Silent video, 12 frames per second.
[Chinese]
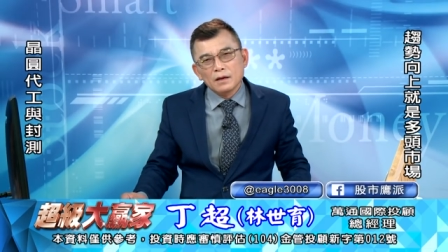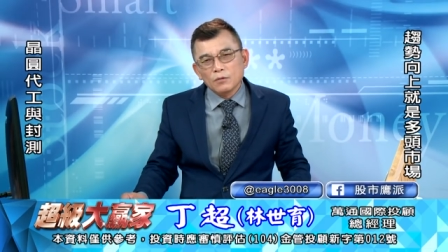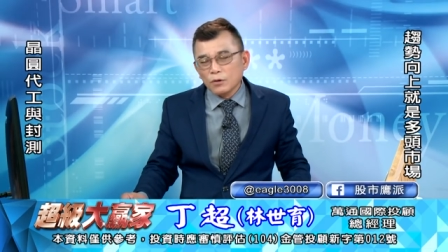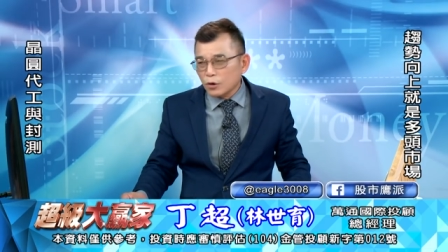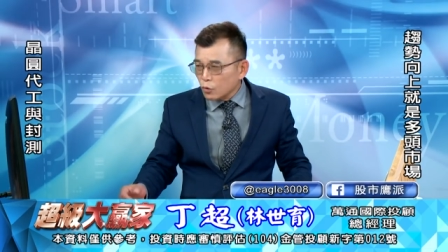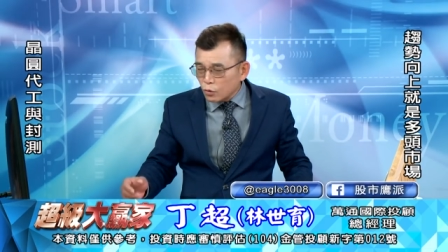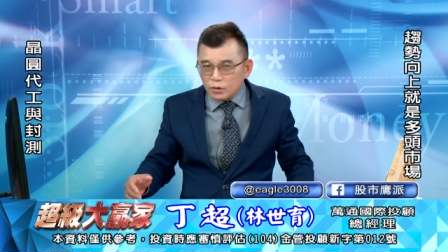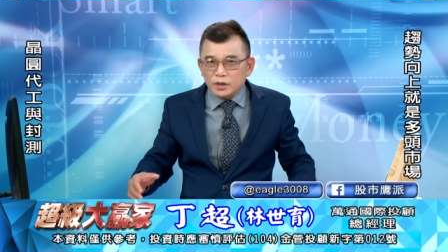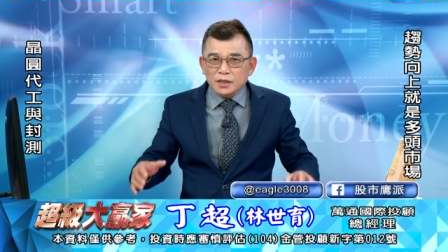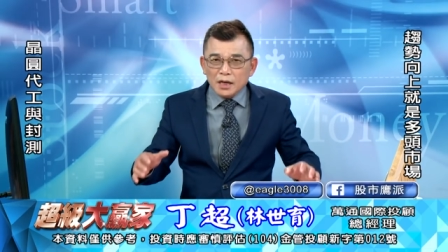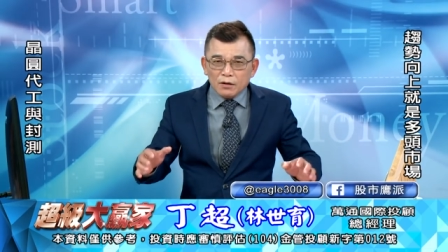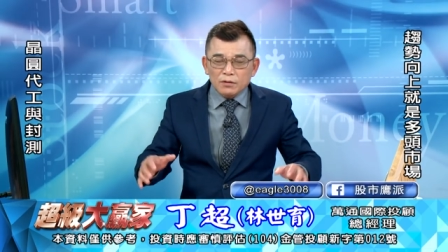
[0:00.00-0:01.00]
我如果
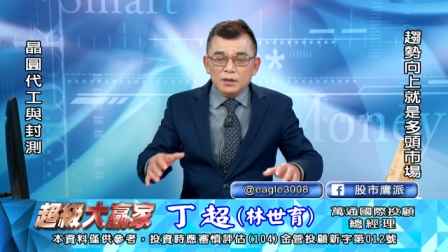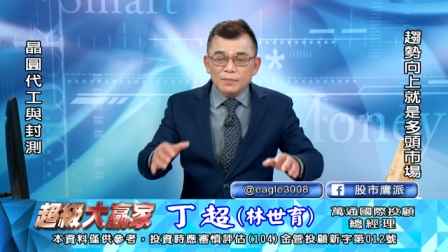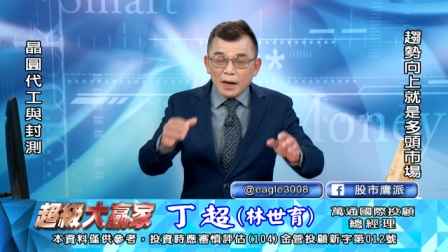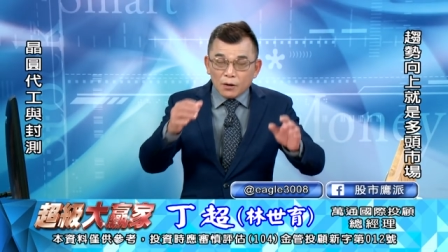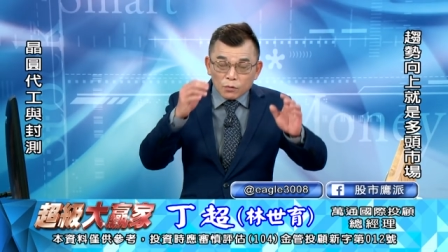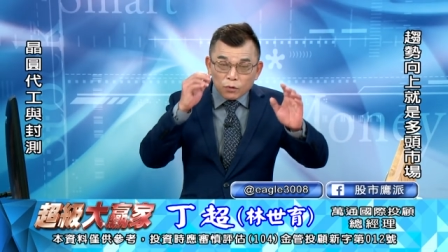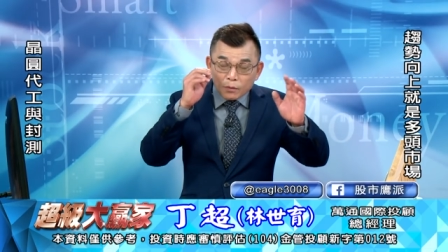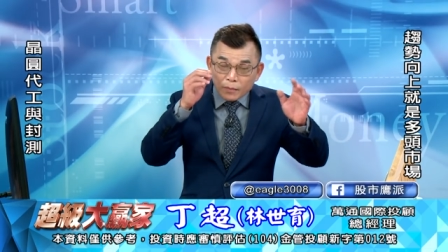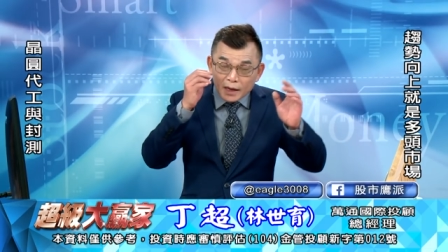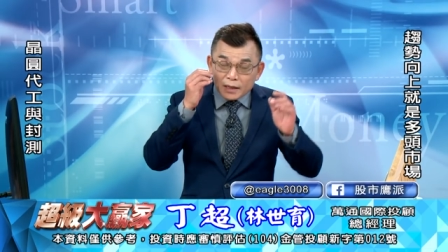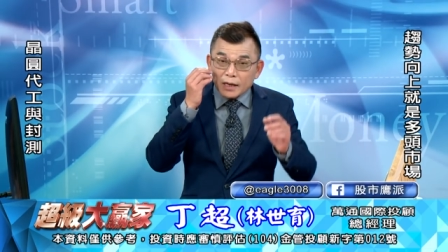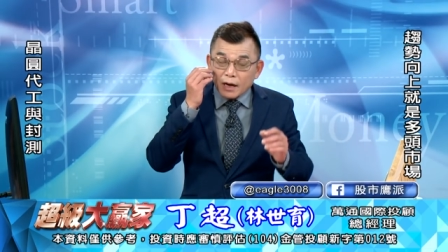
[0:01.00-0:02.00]
知道礼拜五我
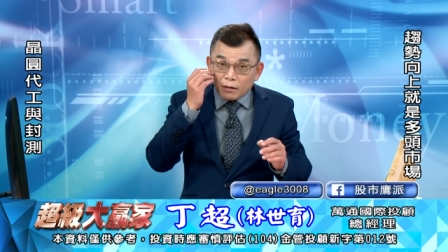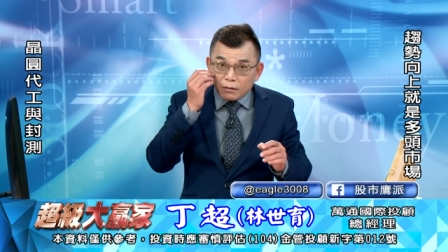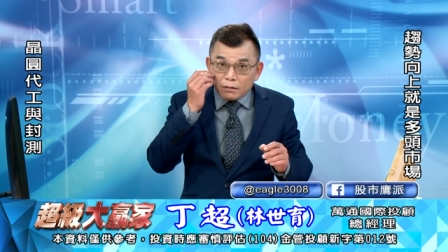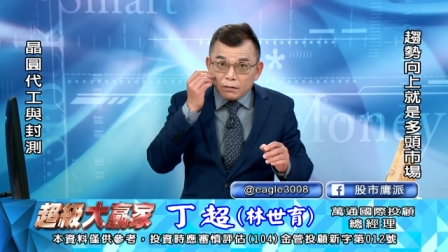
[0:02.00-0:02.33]
卖掉，